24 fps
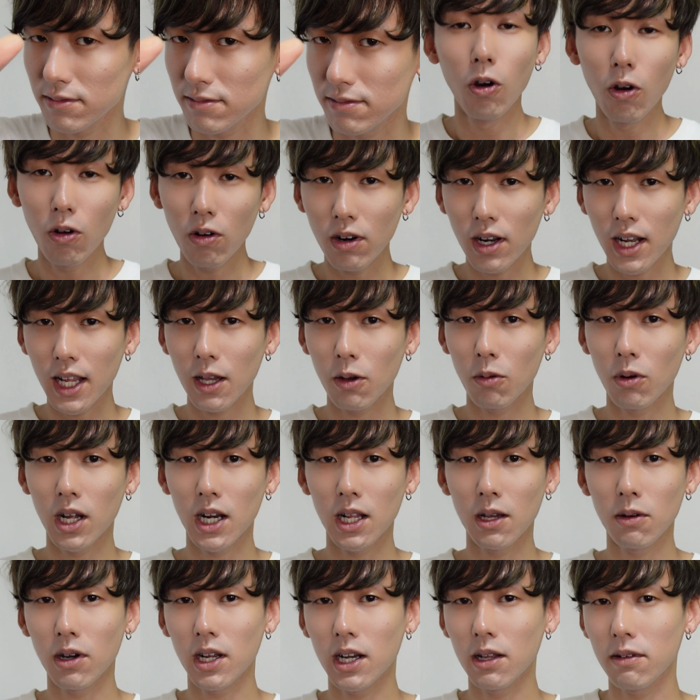本来
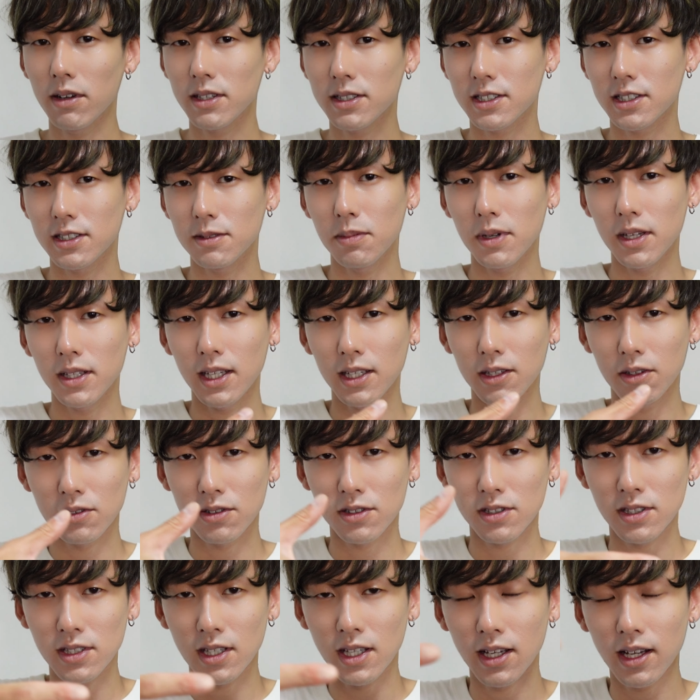我々は全てと
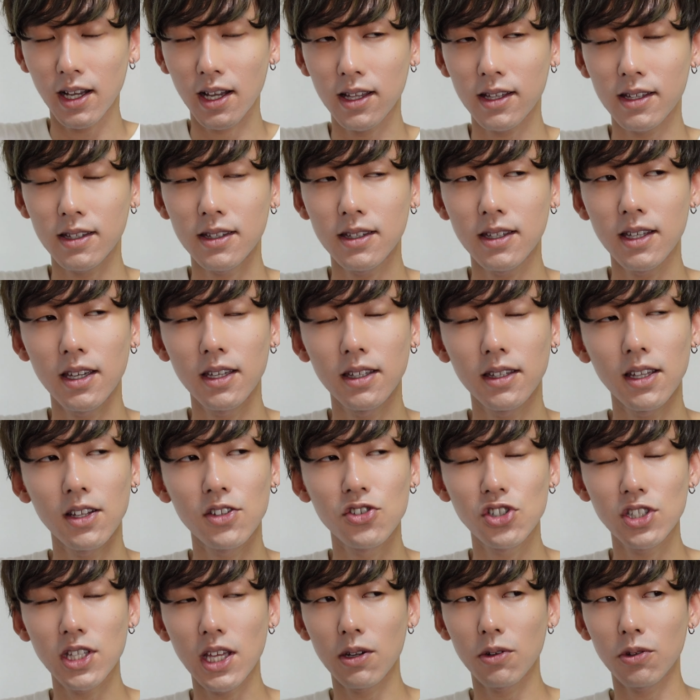繋がっていて、
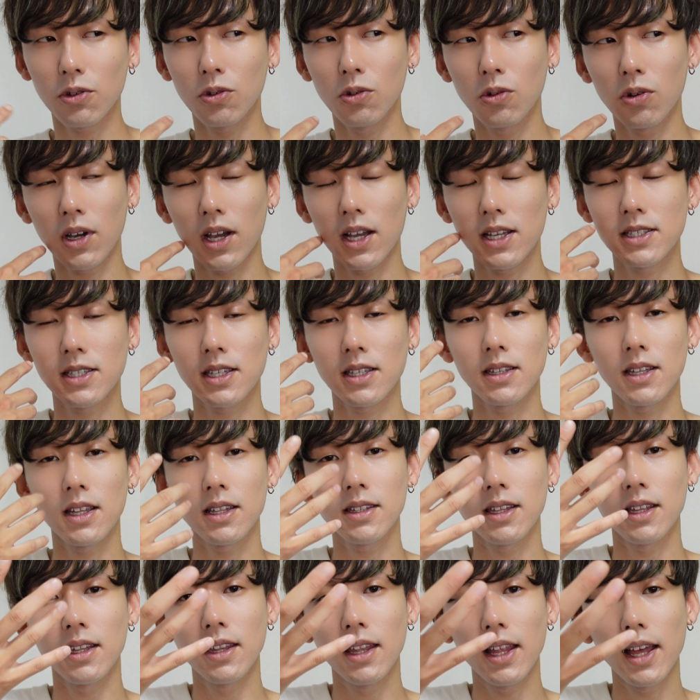自他の境界線な
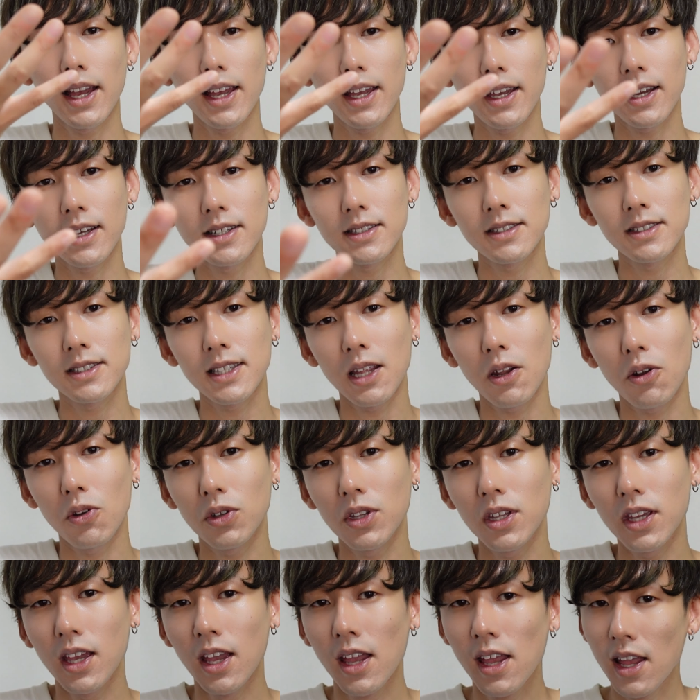んてないはずなの
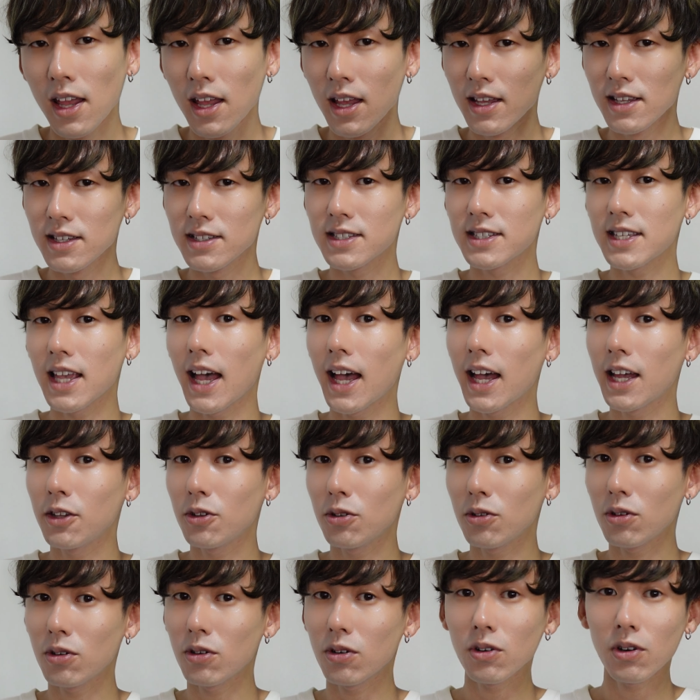に、左
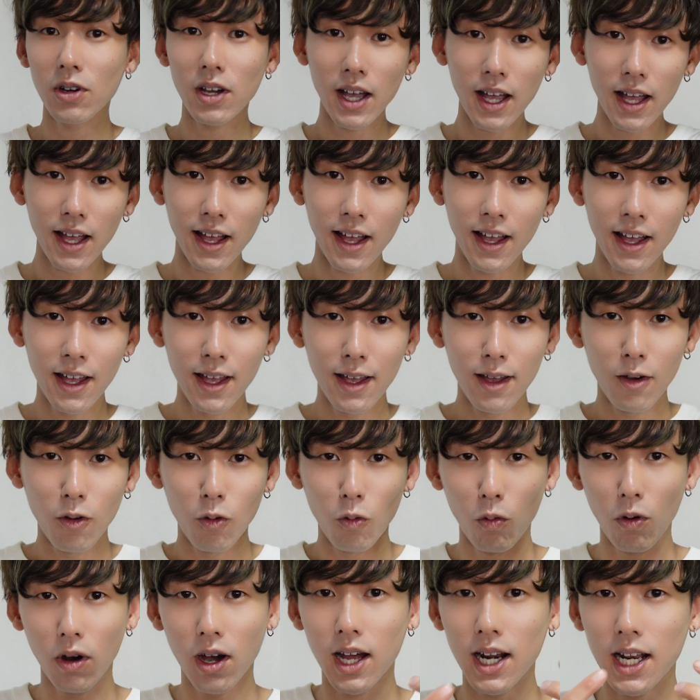脳が
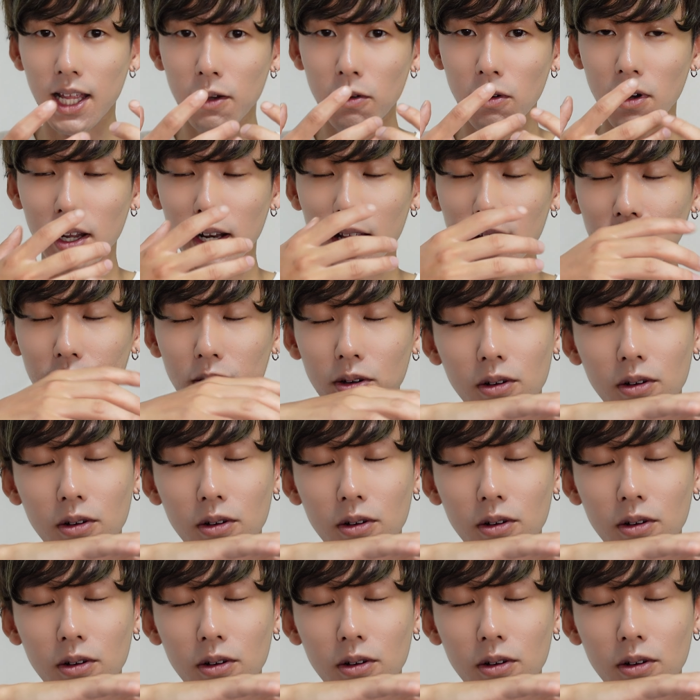我々